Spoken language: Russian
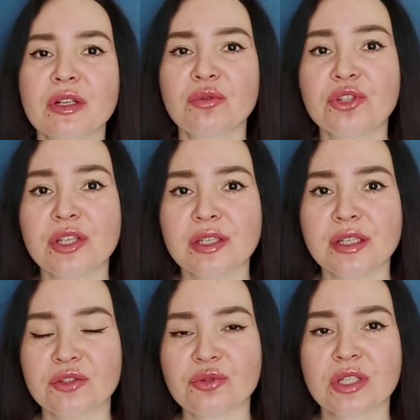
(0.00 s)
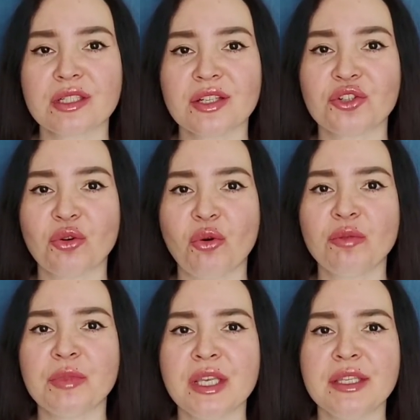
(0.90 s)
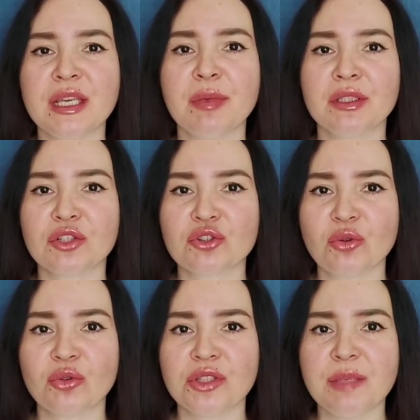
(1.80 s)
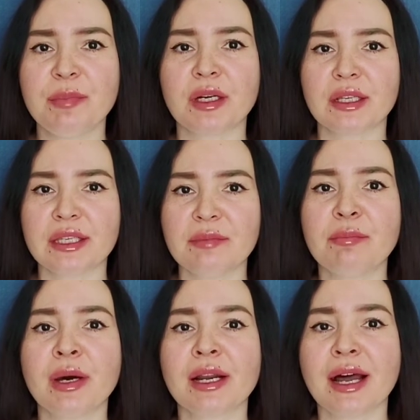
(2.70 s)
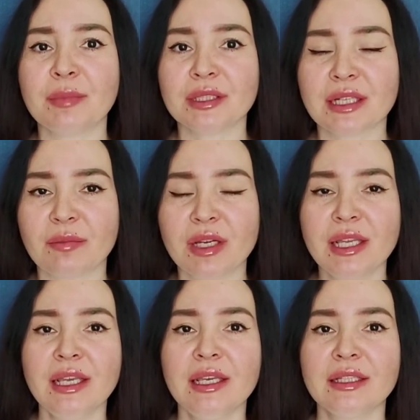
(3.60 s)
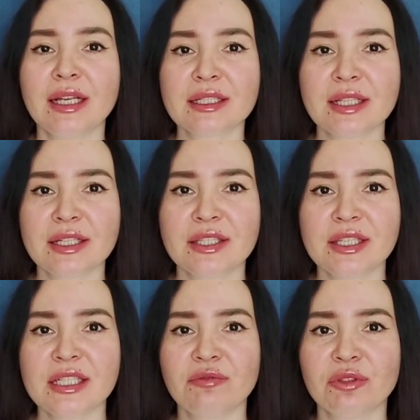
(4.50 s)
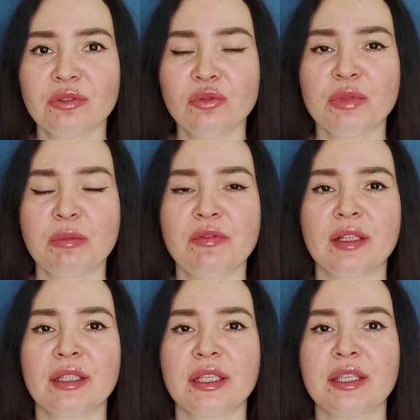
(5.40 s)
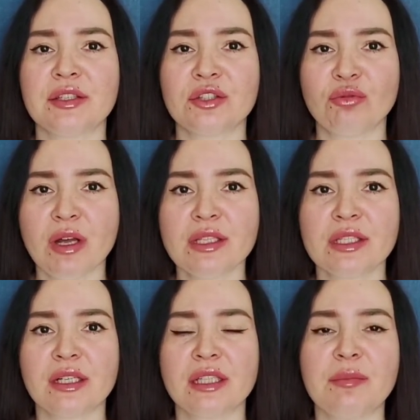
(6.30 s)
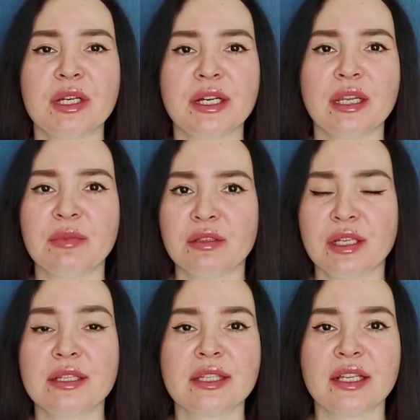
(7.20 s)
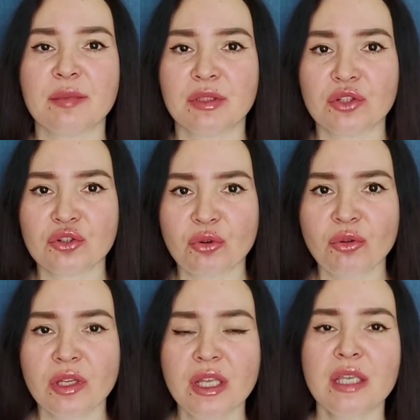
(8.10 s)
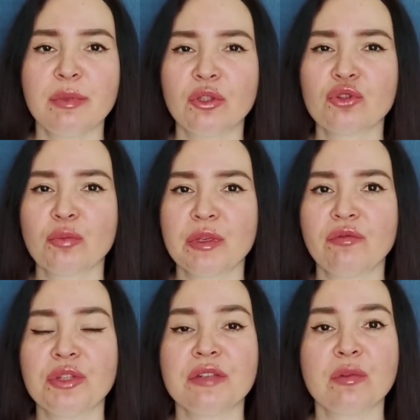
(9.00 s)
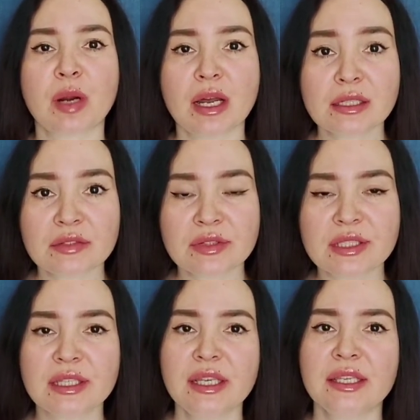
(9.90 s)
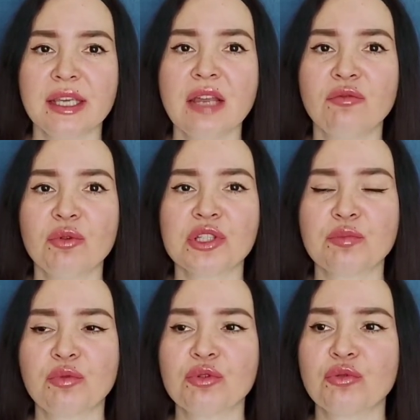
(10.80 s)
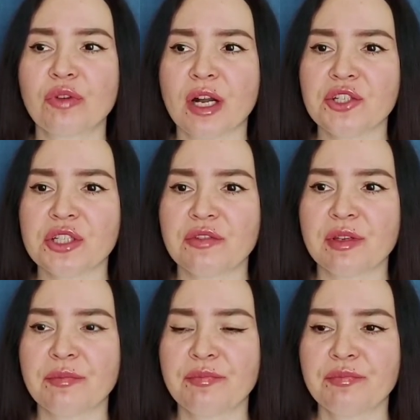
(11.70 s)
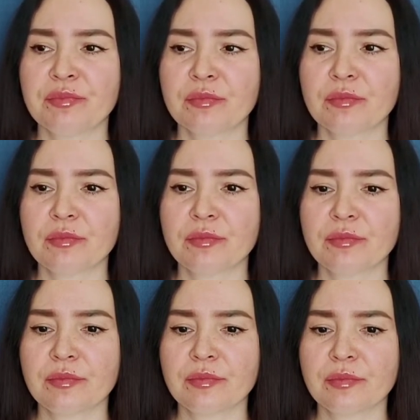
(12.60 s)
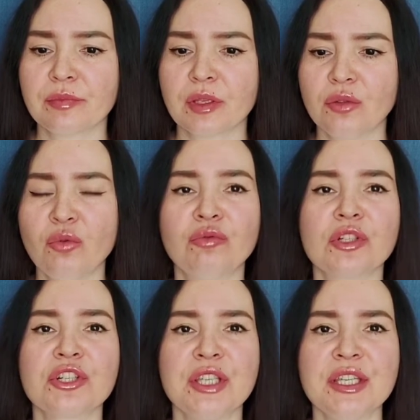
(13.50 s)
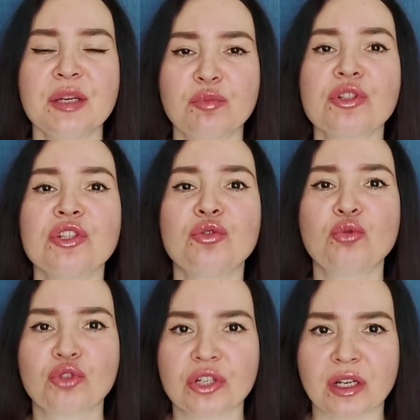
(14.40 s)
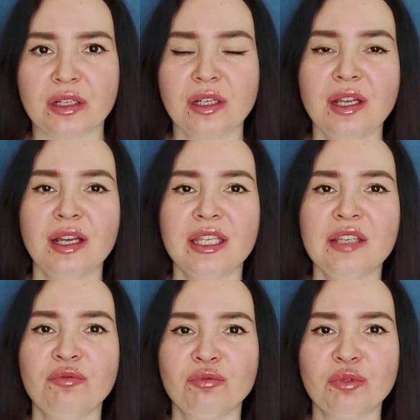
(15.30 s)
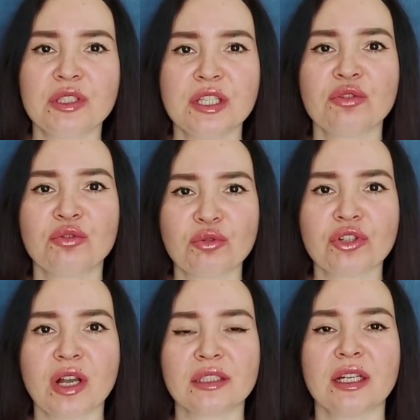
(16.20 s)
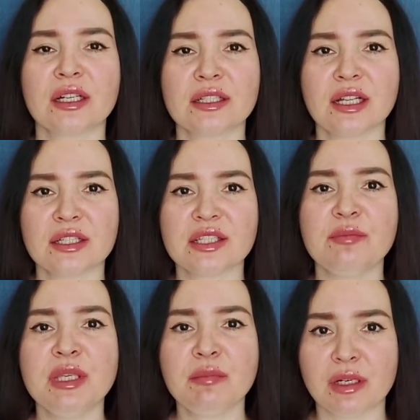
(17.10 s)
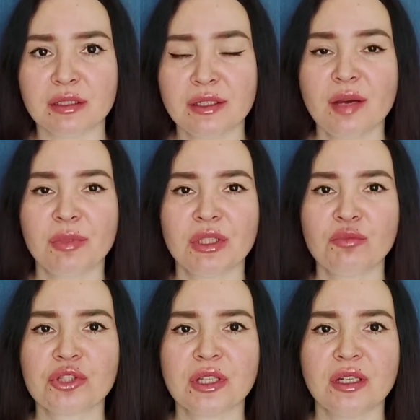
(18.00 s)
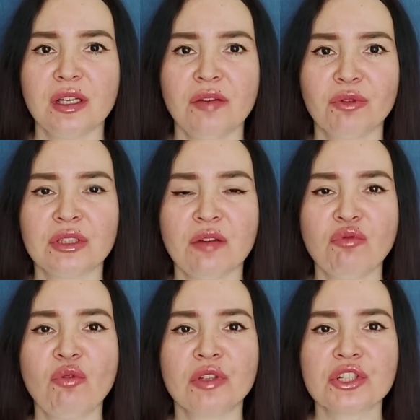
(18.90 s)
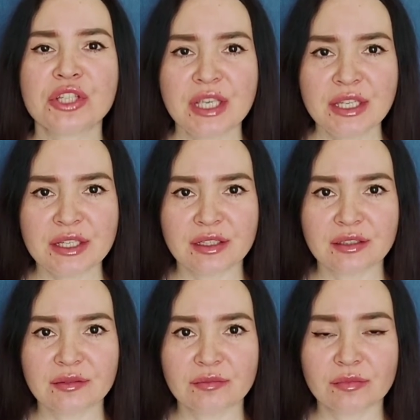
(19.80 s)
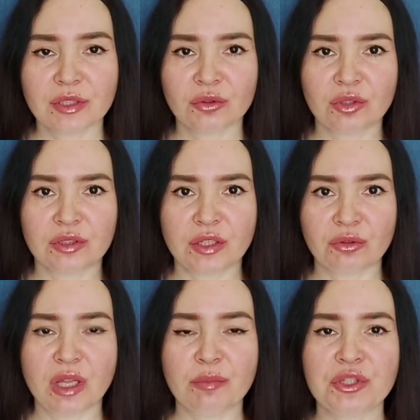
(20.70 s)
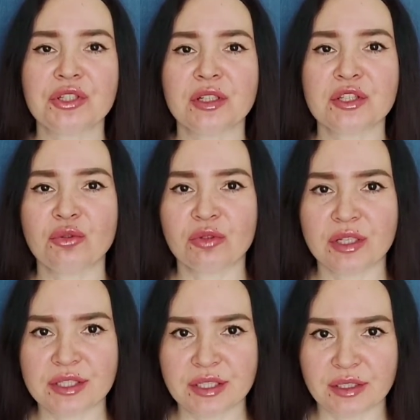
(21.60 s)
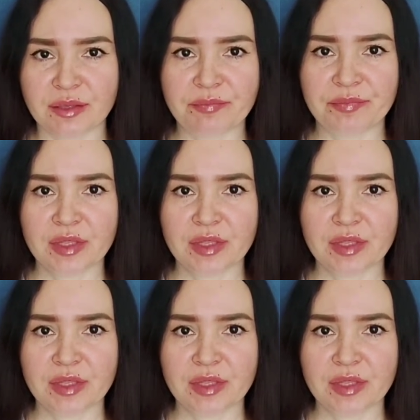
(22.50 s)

в заключении хочу сказать, что он мне не подошел ни по каким параметрам. И да, кстати, если вот, ну, у меня бывают такие ситуации, когда мне крем для лица не подошел, и потом, чтобы его не выбрасывать, я его использую в качестве ну, увлажнения после душа. И вот здесь вот тоже как-то оказалось мимо. Потому что вот того увлажнения, которое дает обычный лосьон для тела